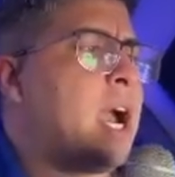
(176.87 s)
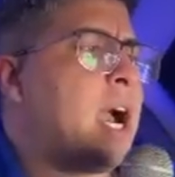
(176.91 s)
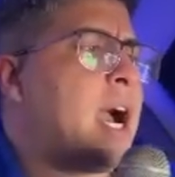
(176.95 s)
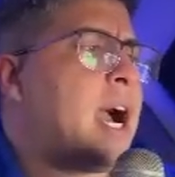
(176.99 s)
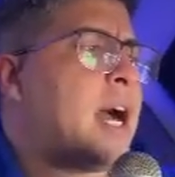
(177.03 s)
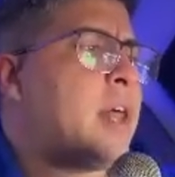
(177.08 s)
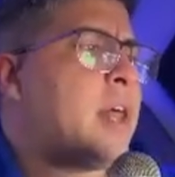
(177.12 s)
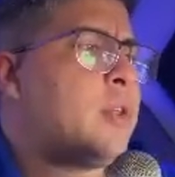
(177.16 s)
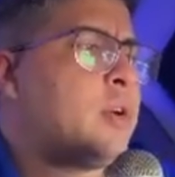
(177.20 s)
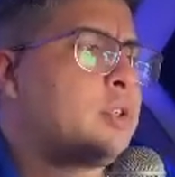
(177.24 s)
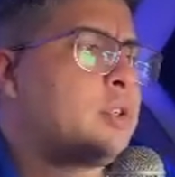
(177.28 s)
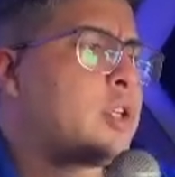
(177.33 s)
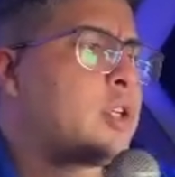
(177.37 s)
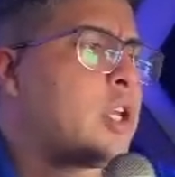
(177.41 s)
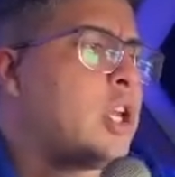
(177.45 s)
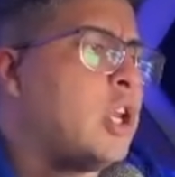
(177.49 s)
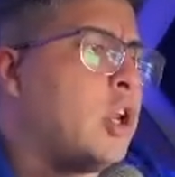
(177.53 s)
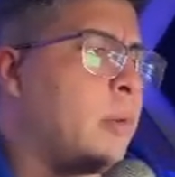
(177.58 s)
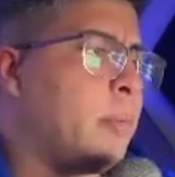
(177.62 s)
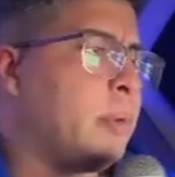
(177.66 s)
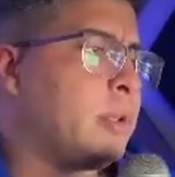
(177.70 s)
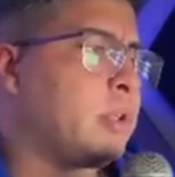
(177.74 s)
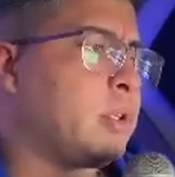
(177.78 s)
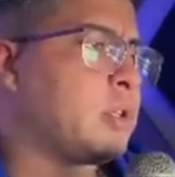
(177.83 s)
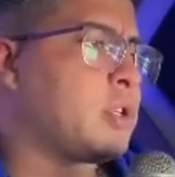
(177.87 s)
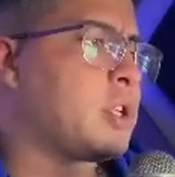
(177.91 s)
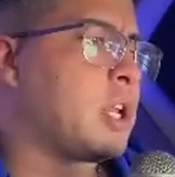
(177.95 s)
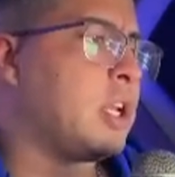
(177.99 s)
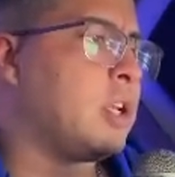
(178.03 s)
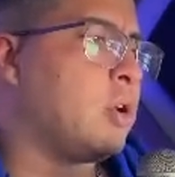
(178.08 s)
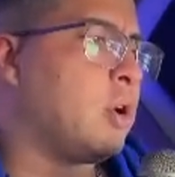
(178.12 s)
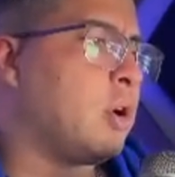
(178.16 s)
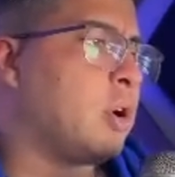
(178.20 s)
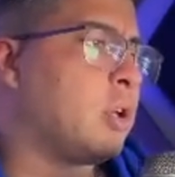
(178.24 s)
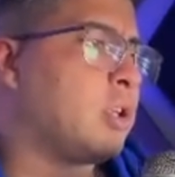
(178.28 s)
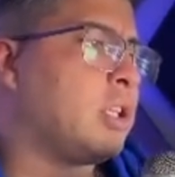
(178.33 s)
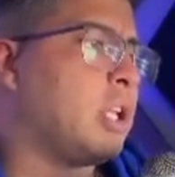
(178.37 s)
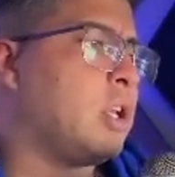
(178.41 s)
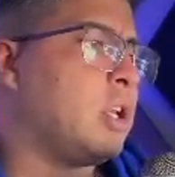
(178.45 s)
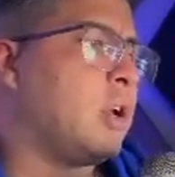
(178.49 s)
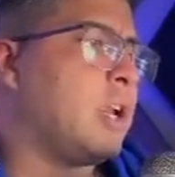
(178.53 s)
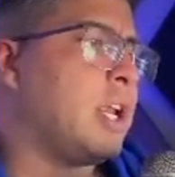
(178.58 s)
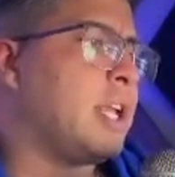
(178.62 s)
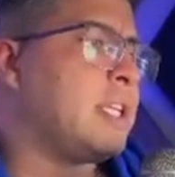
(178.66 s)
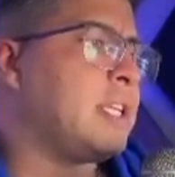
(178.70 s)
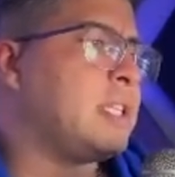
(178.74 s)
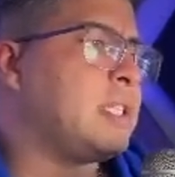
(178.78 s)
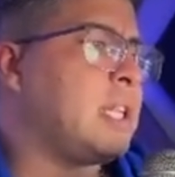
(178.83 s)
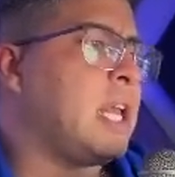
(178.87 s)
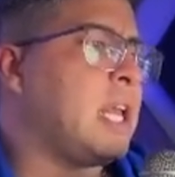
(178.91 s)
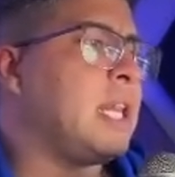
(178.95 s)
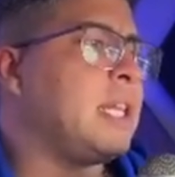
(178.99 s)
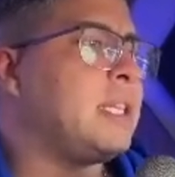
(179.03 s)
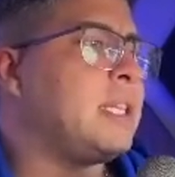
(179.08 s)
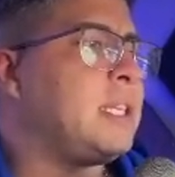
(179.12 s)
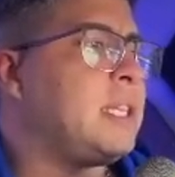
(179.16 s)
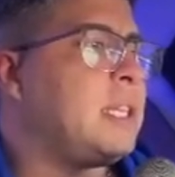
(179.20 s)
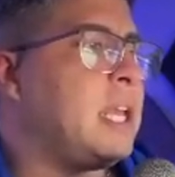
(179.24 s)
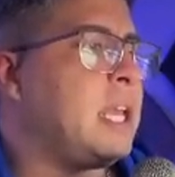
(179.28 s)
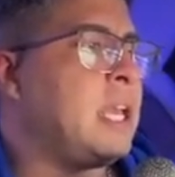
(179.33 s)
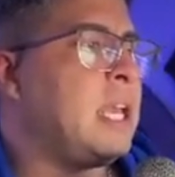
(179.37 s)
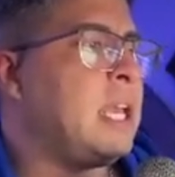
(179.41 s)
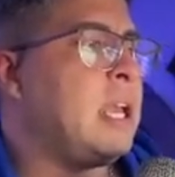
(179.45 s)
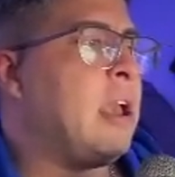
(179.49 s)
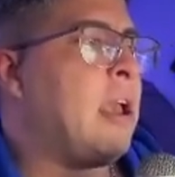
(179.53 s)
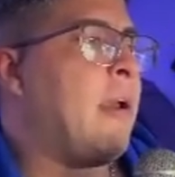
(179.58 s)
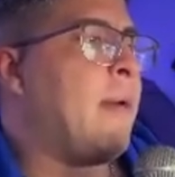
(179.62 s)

a 2 kilómetros al norte-noreste de